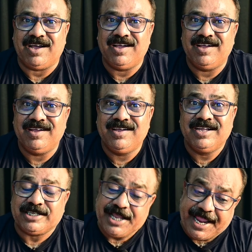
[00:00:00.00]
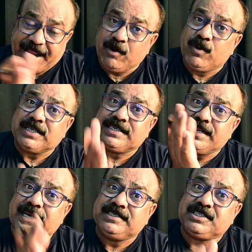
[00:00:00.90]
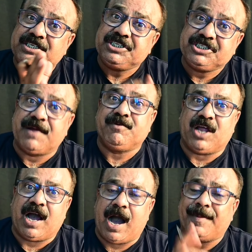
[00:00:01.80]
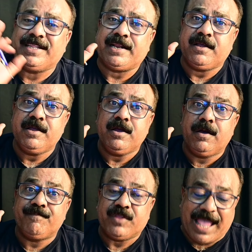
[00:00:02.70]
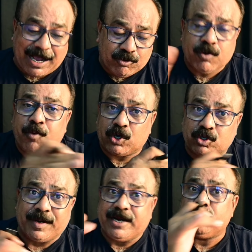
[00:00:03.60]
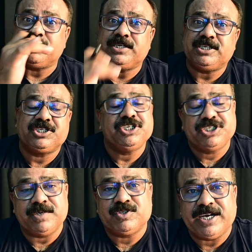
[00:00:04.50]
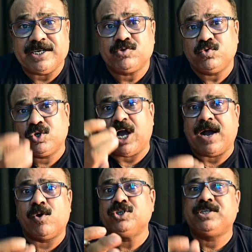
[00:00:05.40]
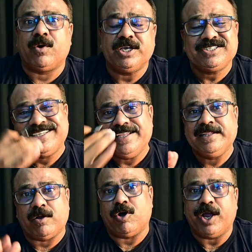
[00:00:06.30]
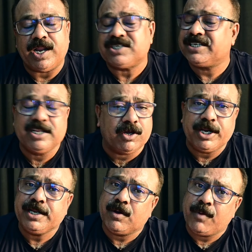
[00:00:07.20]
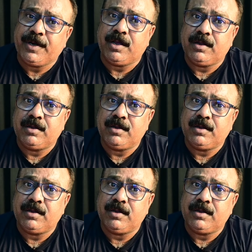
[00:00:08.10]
না তাহলে এডুকেশনের যে সিস্টেমটা আমাদের এখন বর্তমান এডুকেশন যে সিস্টেম সেখানে শুধু কাগজ দেওয়া হয় স্কিল দেওয়া হয় না স্কিল নাহলে হলে ইনকাম হবে না